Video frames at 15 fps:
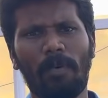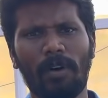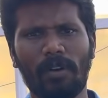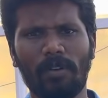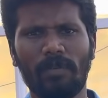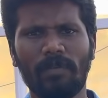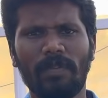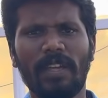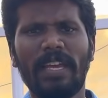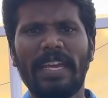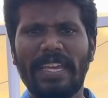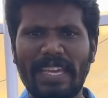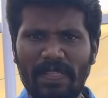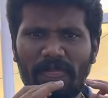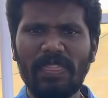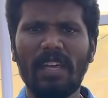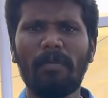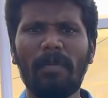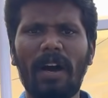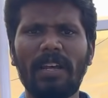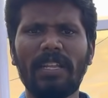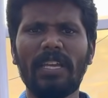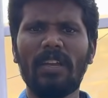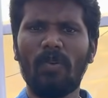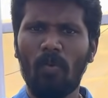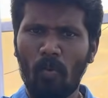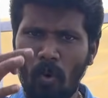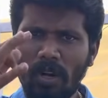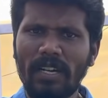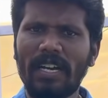போடணும் இந்த மாதிரி
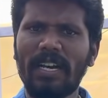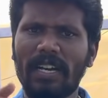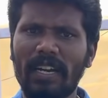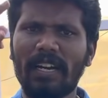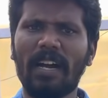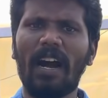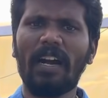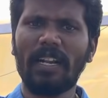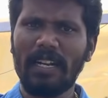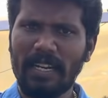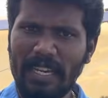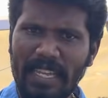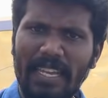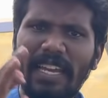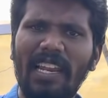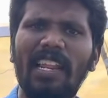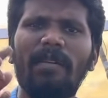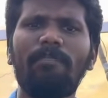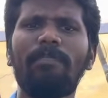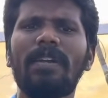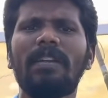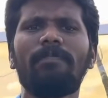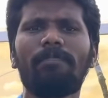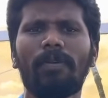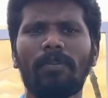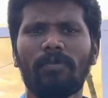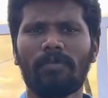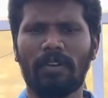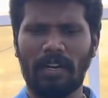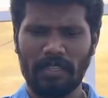உங்க ரெக்கார்டை நீங்களே பீட்
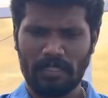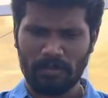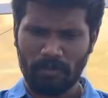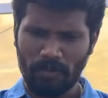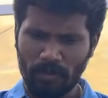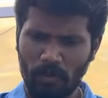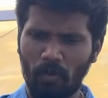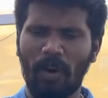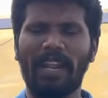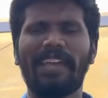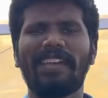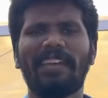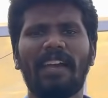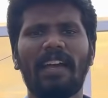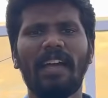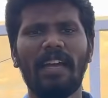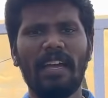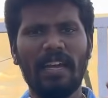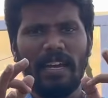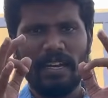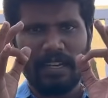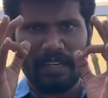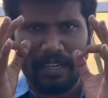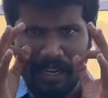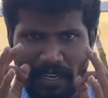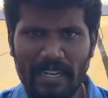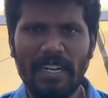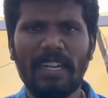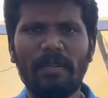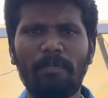பண்ணணும்னு நினைச்சு வந்து உழைங்க
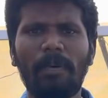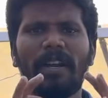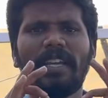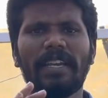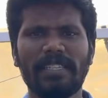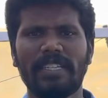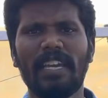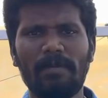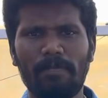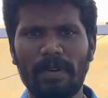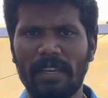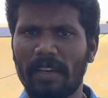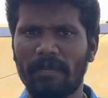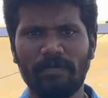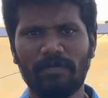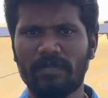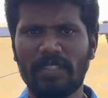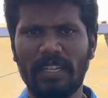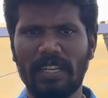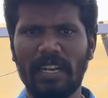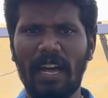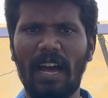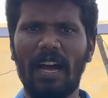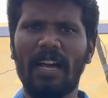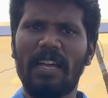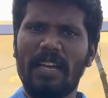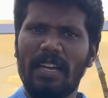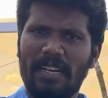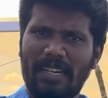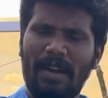கண்டிப்பா நீங்க ஜெயிப்பீங்க சரிங்களா
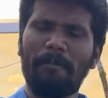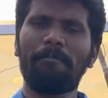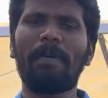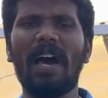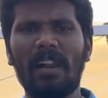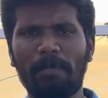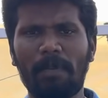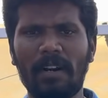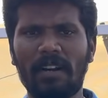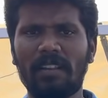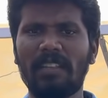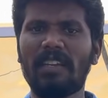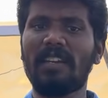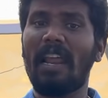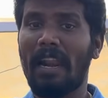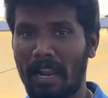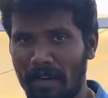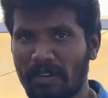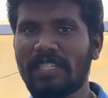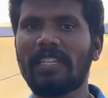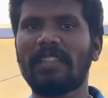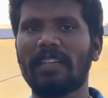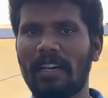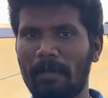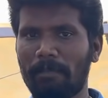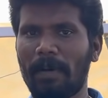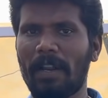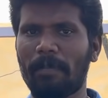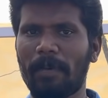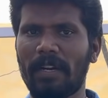கம்பேர் பண்ணுறது நல்ல விஷயத்தை
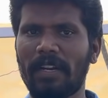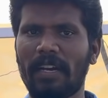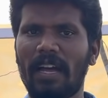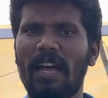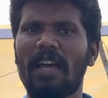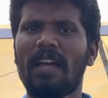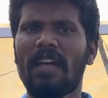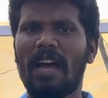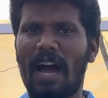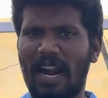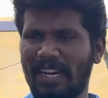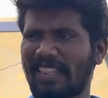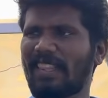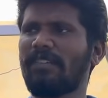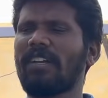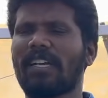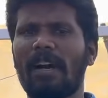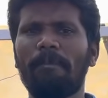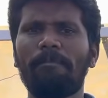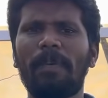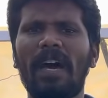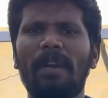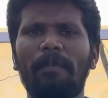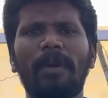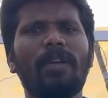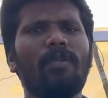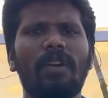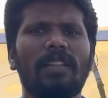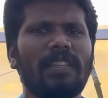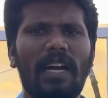கம்பேர் பண்ணுங்கள் அடுத்தவனை கம்பேர்
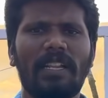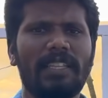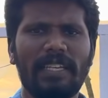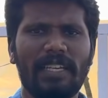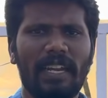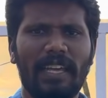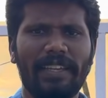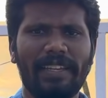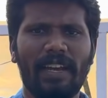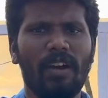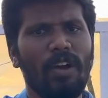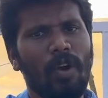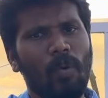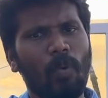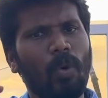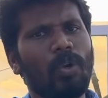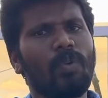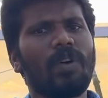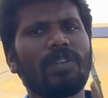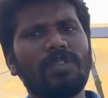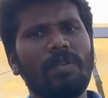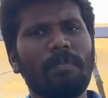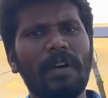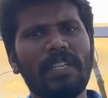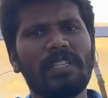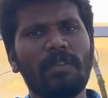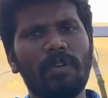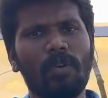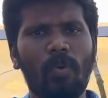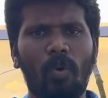பண்ணி உங்களை தாழ்த்திக்கிறாங்க ஒரு வருஷம்
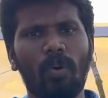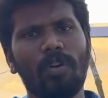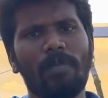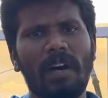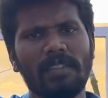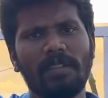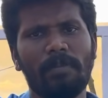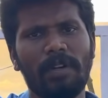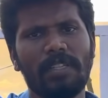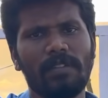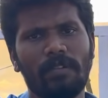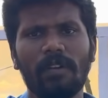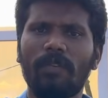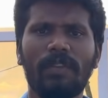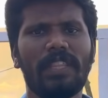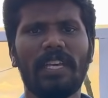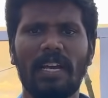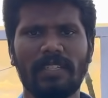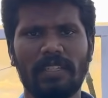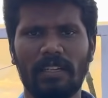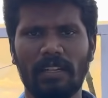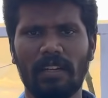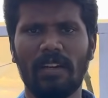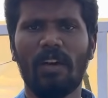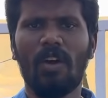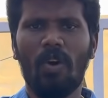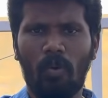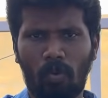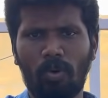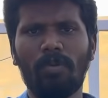படித்தவனுக்கும் ஒரு மாதம் படித்தவனுக்கும் வித்தியாசம் இருக்குது
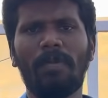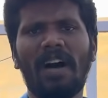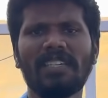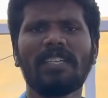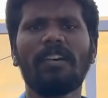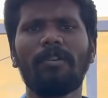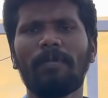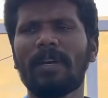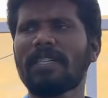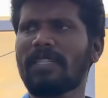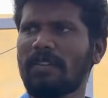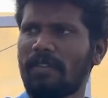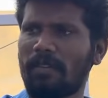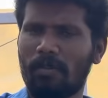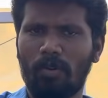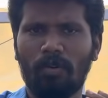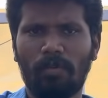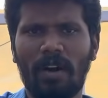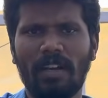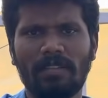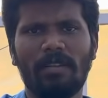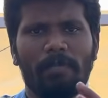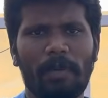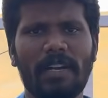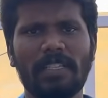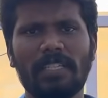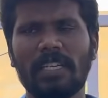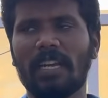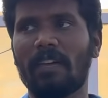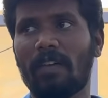ஒரு மாதம் படித்தவன் ஒரு மாதம்
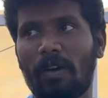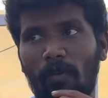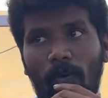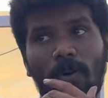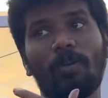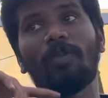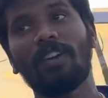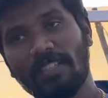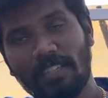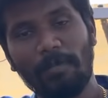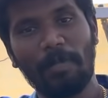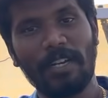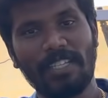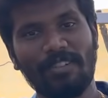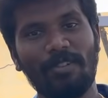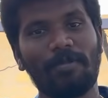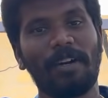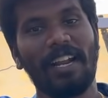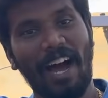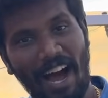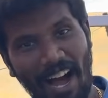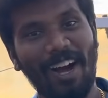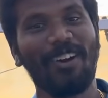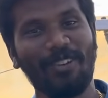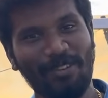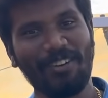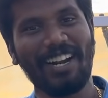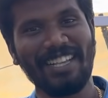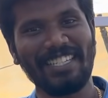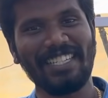படிச்சிருக்கவன் ஒரு வருஷம் படித்தவன் மாதிரி
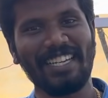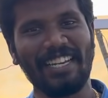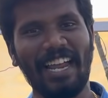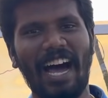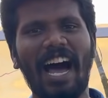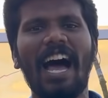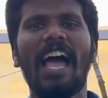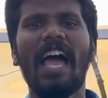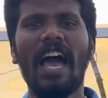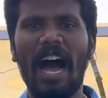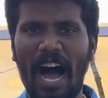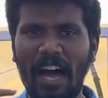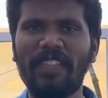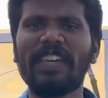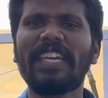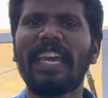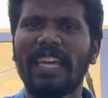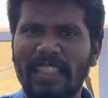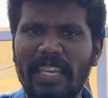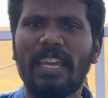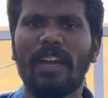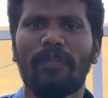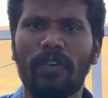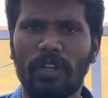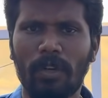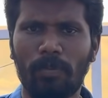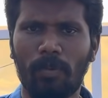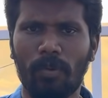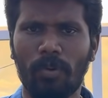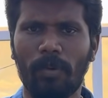ஆகணும்னு நினச்சிங்கன்னா அதுக்கேற்ற எஃபர்ட்டை
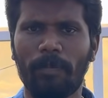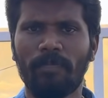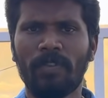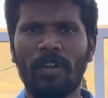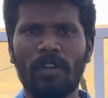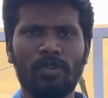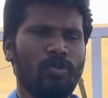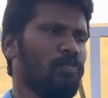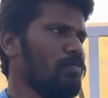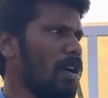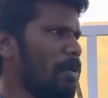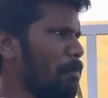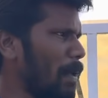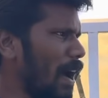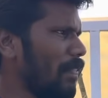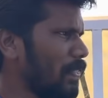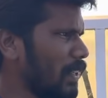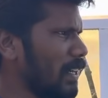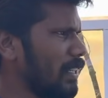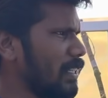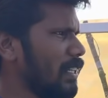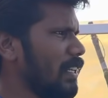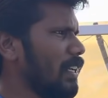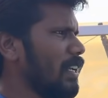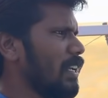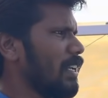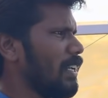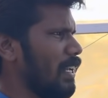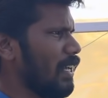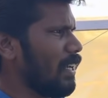போடணும் சும்மா பார்த்துக்கிட்டு
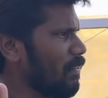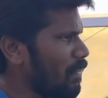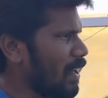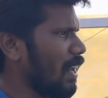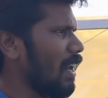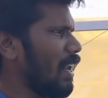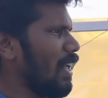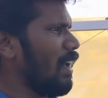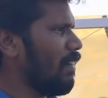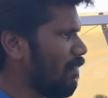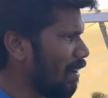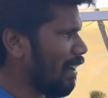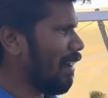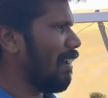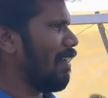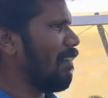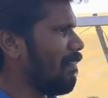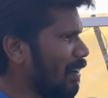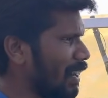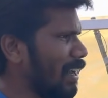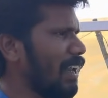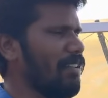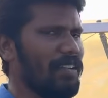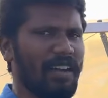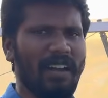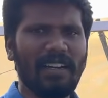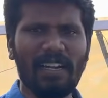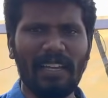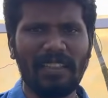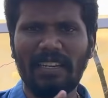எனக்கு வரல வரல வரல
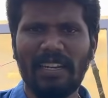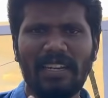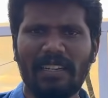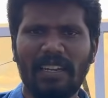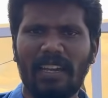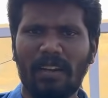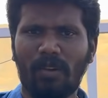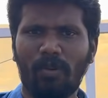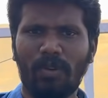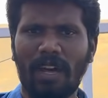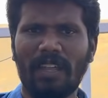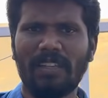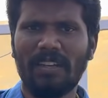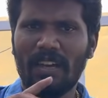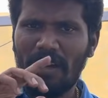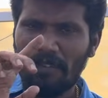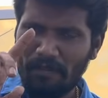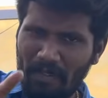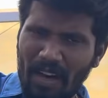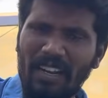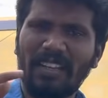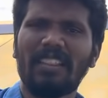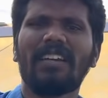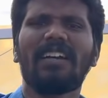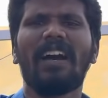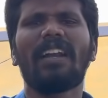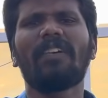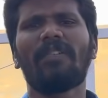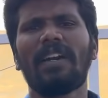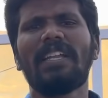வரலன்னு கதறிக்கிட்டே இருக்கக்கூடாது
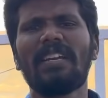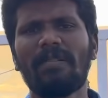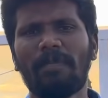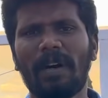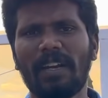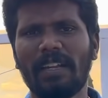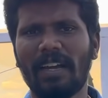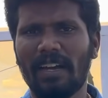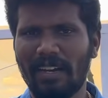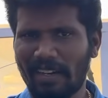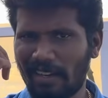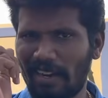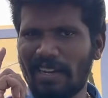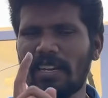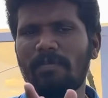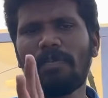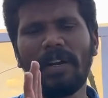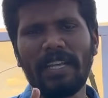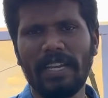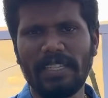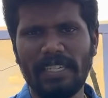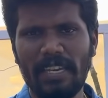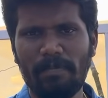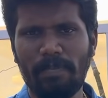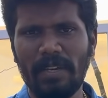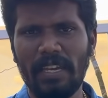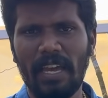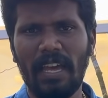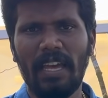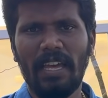வர்றதுக்கான வழியை பாருங்கள் கண்டிப்பாக நீங்கள்
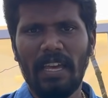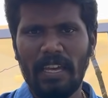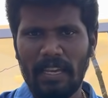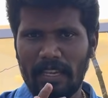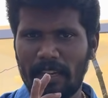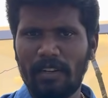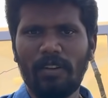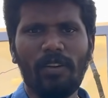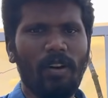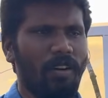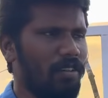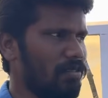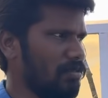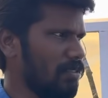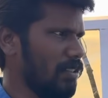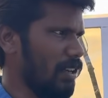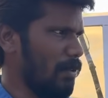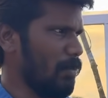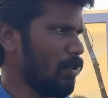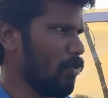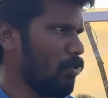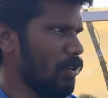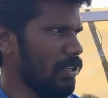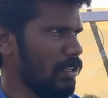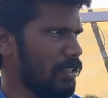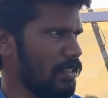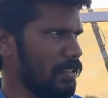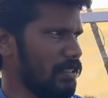ஜெயிப்பீங்க இன்னும் நமக்கு ஒரு